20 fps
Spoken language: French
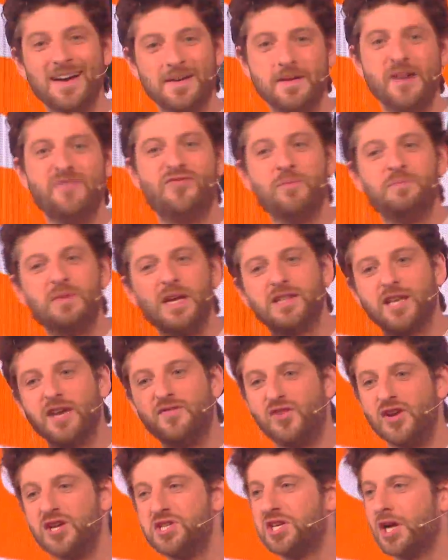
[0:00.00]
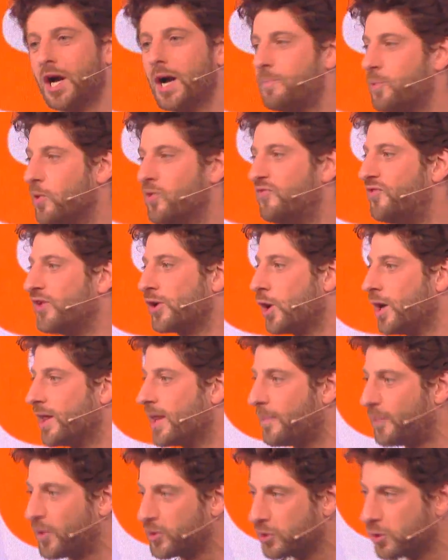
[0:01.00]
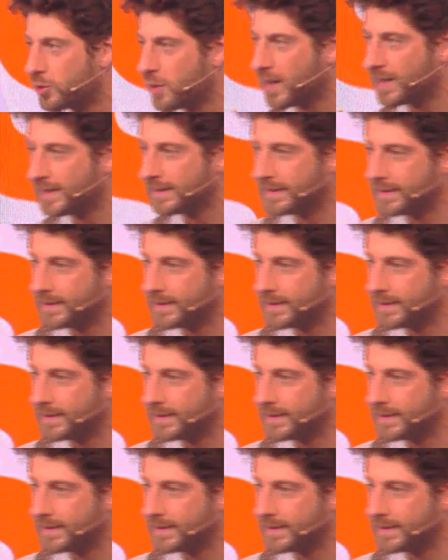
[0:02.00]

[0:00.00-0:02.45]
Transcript: il faut peut-être réfléchir un peu, vous fait croire n'importe quoi.